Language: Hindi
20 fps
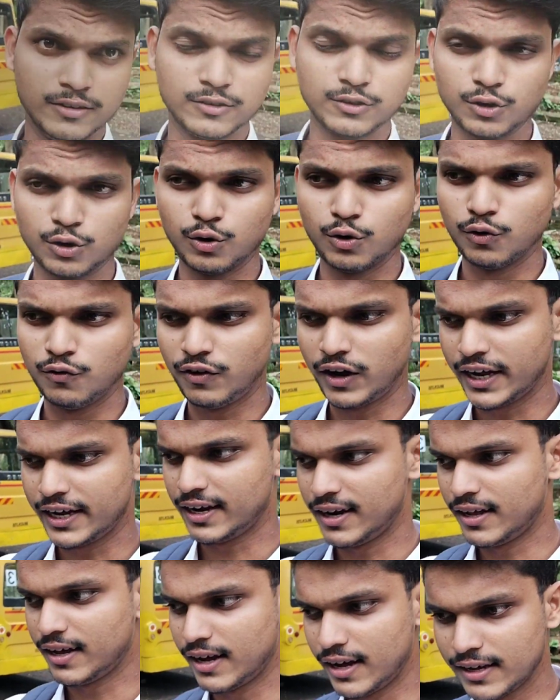सो
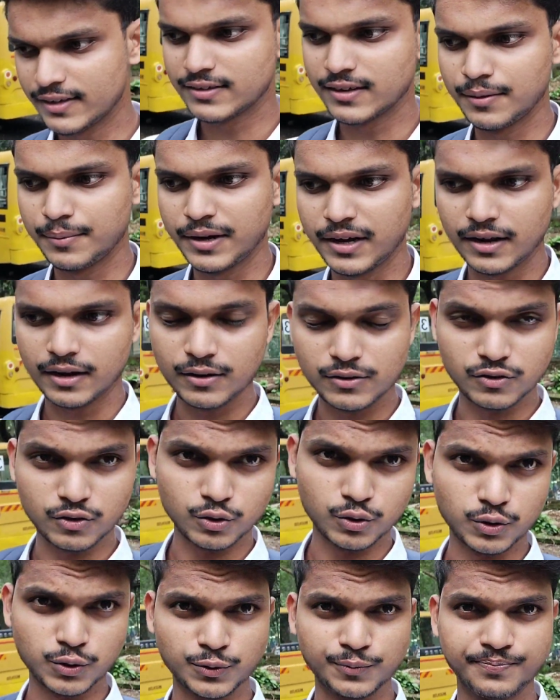फाइनल गाइज हमारा जो
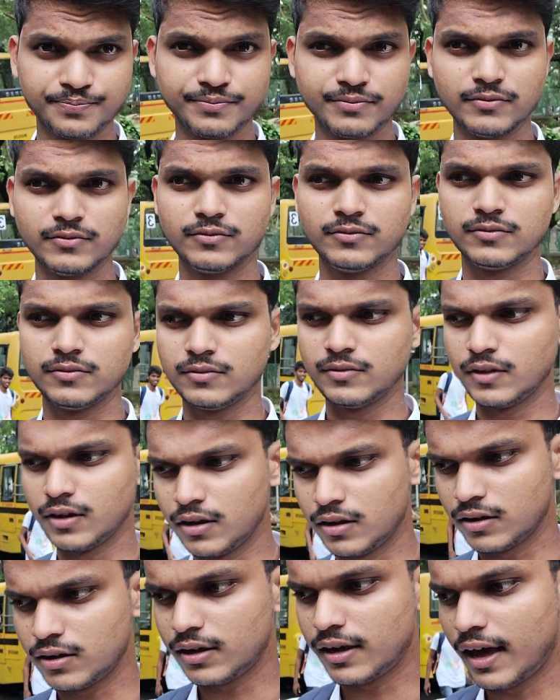
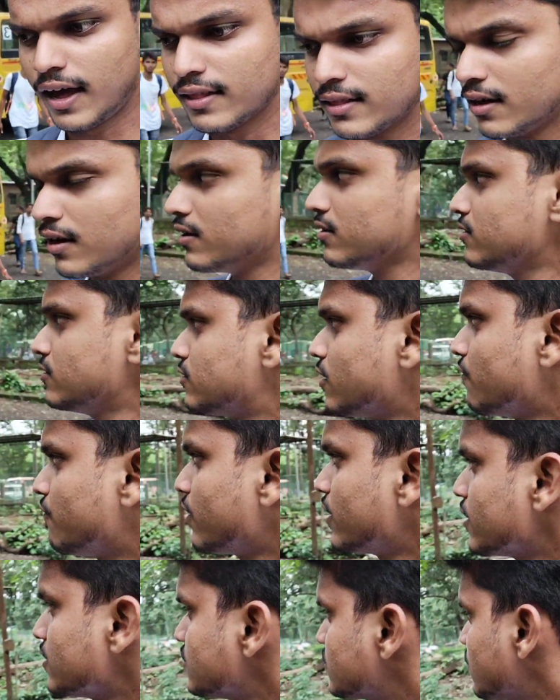क्या था
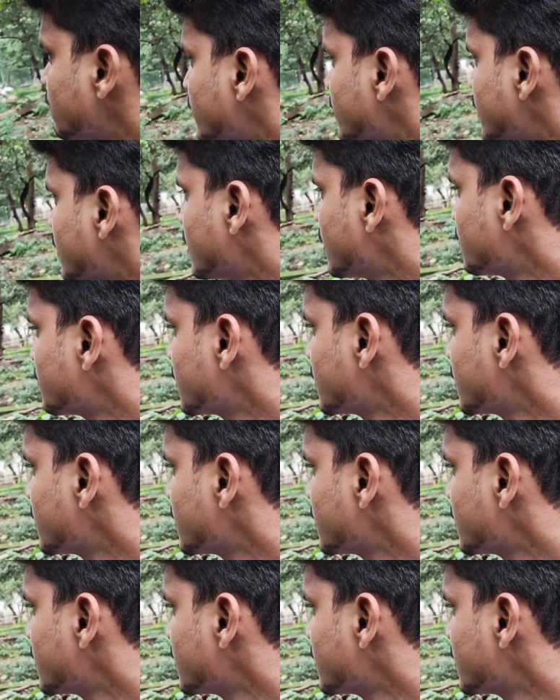सफारी सफारी का नाम